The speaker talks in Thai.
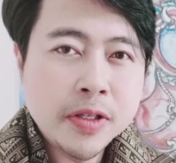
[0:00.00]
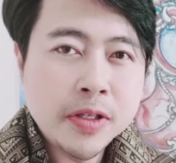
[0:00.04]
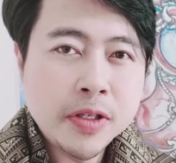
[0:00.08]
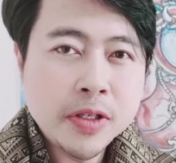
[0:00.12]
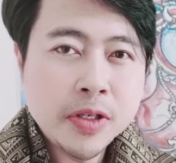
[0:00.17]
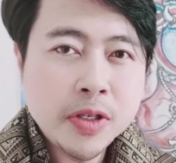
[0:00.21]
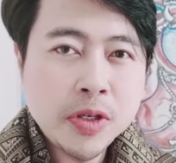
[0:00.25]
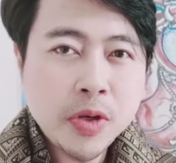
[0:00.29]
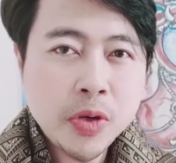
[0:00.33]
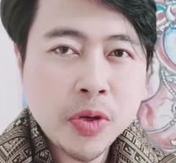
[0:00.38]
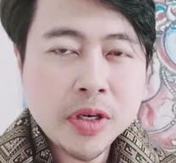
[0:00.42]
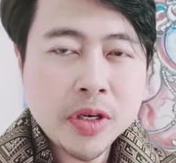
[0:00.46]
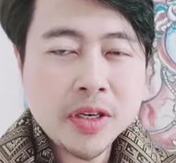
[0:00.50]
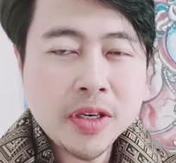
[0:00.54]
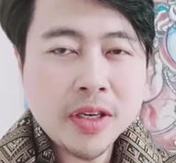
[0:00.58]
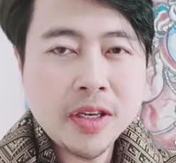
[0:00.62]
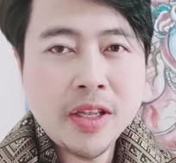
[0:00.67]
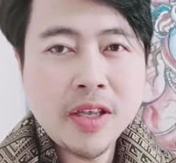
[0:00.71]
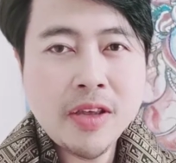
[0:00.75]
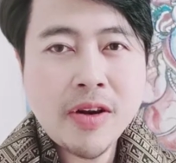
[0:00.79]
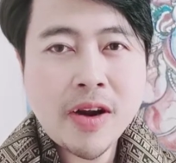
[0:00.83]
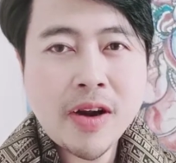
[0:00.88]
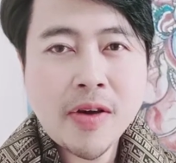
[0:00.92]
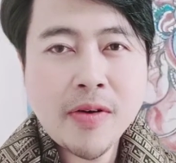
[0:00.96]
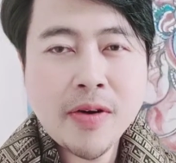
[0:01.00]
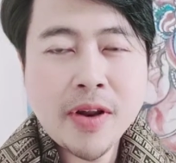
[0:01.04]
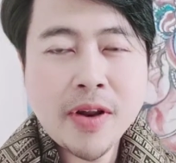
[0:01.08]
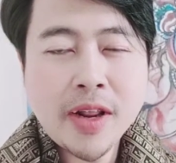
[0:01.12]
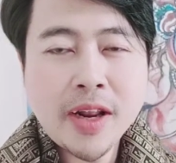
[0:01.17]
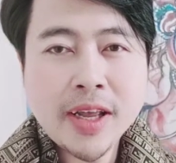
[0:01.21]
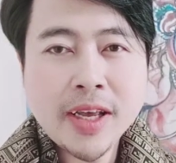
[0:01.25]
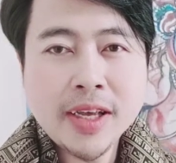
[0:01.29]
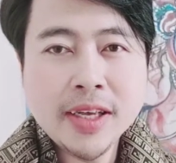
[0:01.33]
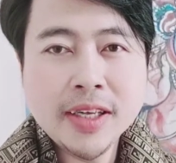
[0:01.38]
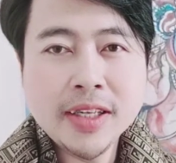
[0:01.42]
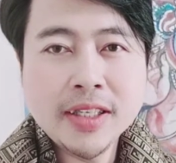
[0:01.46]
ชุดที่เราเนี่ย
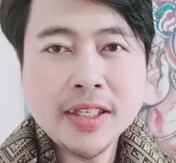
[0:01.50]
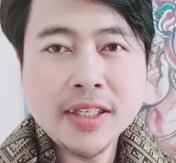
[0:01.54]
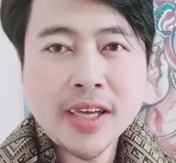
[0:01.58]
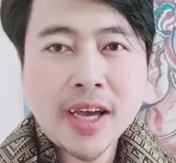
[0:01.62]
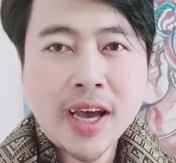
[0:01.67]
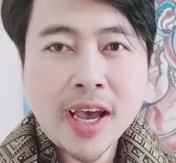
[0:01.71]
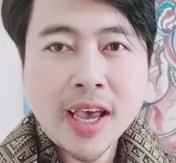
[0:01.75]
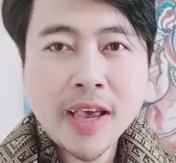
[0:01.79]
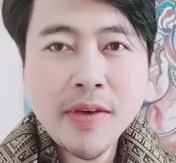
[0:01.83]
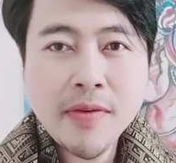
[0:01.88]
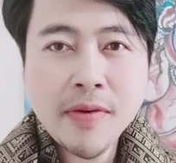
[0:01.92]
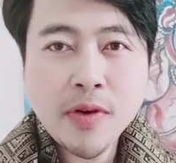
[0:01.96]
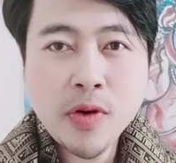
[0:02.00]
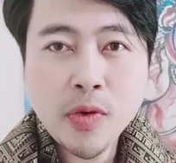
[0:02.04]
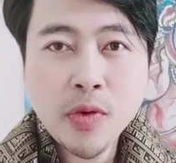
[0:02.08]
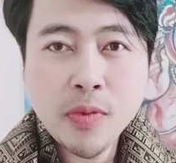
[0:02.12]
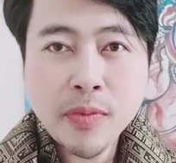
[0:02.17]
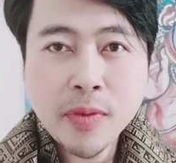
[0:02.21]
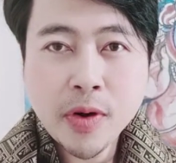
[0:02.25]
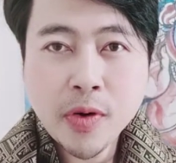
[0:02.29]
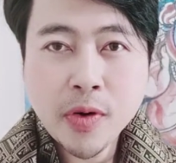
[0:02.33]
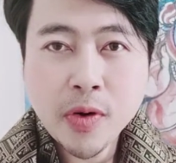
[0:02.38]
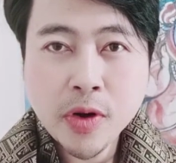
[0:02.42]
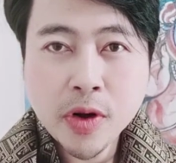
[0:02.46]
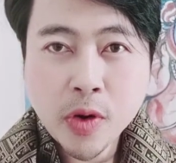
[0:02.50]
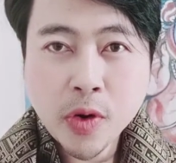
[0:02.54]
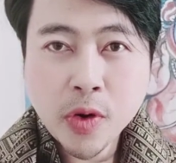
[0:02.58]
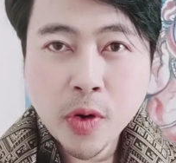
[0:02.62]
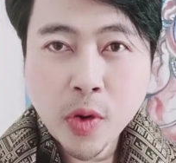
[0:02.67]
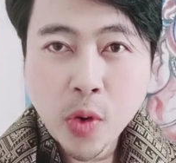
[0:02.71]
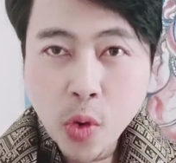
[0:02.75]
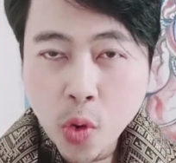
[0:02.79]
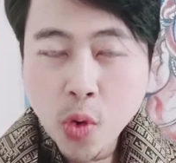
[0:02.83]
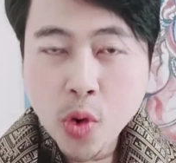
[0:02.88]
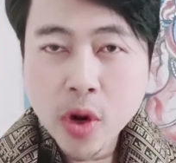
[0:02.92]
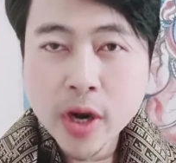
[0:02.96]
นะใช้วัตถุมงคล
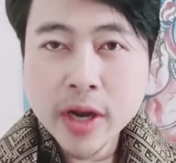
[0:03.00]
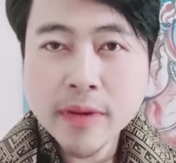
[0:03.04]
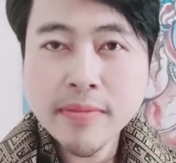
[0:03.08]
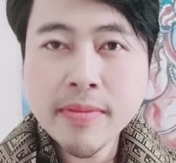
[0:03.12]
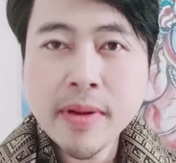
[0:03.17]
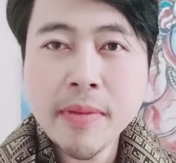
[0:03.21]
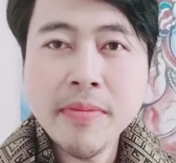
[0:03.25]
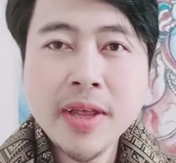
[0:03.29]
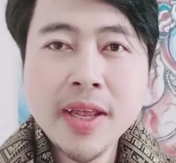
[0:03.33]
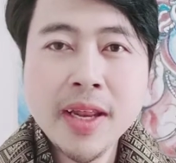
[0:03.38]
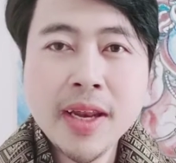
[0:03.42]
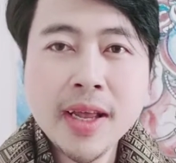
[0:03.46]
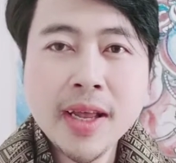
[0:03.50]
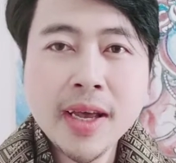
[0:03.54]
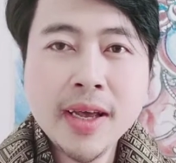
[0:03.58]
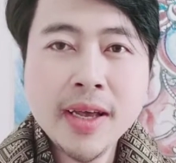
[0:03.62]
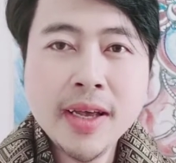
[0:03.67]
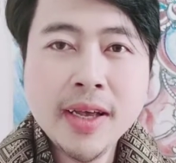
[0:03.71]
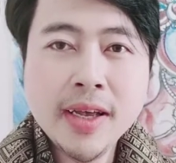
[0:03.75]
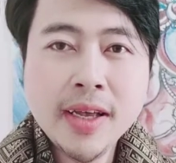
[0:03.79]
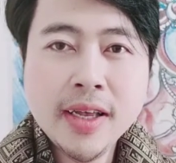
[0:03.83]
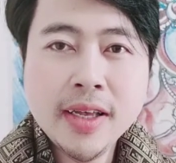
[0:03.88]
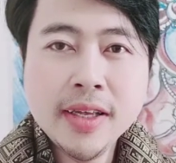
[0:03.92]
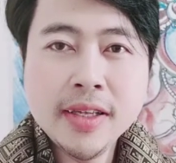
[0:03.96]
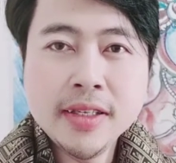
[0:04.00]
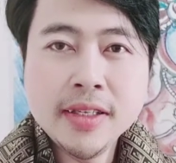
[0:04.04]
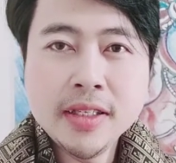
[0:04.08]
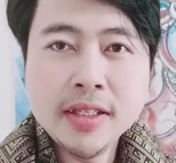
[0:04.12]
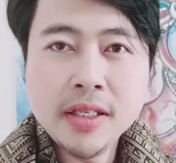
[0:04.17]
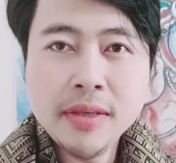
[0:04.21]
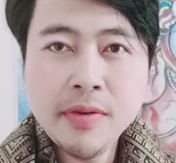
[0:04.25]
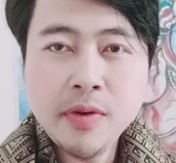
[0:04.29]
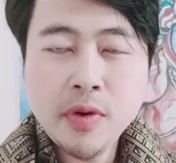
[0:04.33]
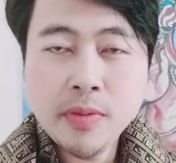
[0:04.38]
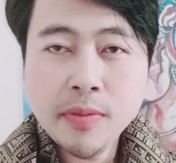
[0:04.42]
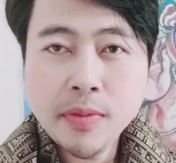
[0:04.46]
คู่กันแบบนี้เนะจะ
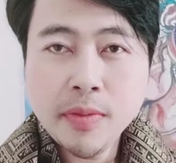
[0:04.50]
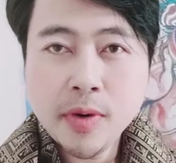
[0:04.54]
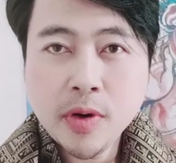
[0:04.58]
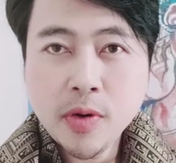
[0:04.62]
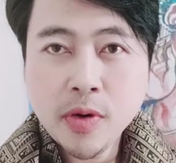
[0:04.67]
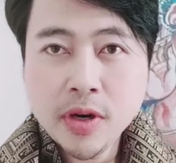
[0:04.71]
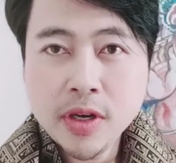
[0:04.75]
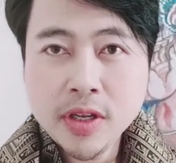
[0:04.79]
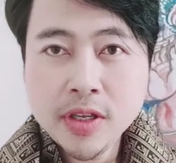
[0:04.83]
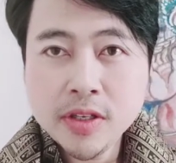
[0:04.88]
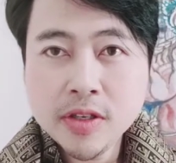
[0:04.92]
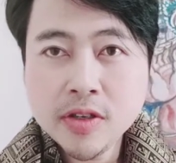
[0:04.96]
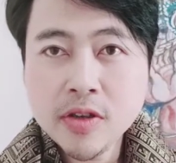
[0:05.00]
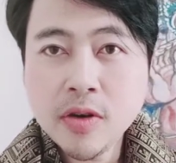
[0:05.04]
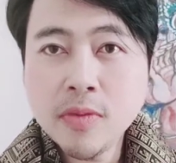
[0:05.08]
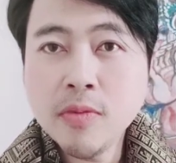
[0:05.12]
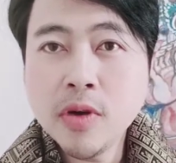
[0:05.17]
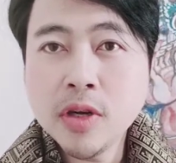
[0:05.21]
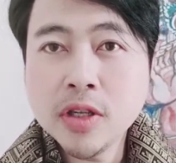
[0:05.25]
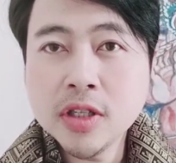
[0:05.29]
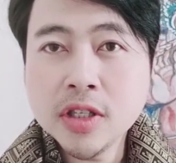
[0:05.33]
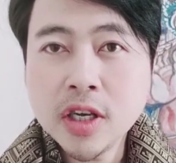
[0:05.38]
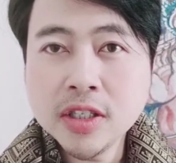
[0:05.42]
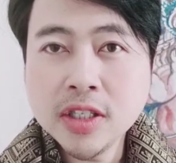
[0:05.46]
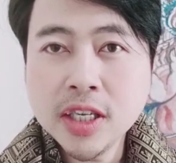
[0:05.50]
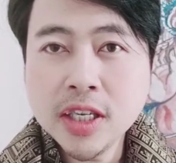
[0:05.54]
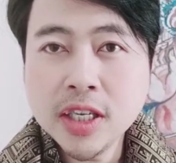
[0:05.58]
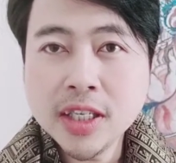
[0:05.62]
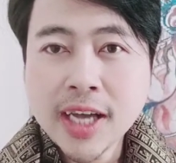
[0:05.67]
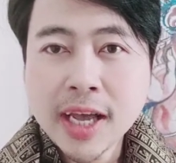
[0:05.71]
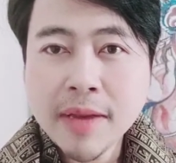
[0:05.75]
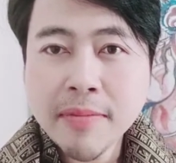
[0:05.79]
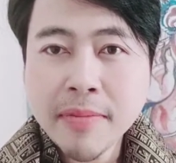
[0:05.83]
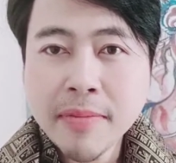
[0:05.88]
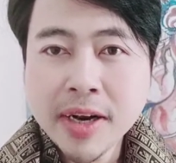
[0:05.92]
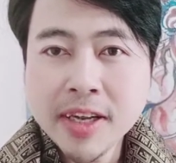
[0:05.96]
เป็นวัตถุมงคลที่ส่งผลต่อจิตใจ
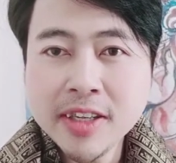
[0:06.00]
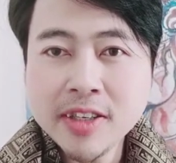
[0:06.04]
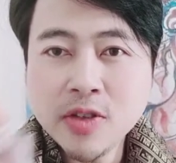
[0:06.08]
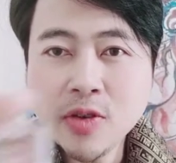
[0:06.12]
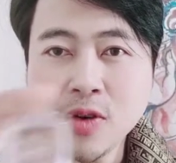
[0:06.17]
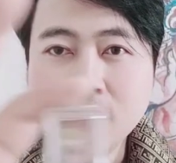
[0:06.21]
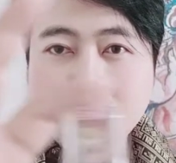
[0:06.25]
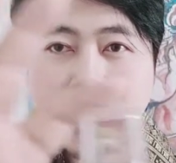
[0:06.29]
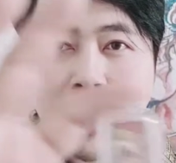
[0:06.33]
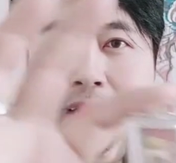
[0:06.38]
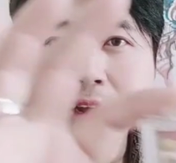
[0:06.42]
มากที่สุด เรา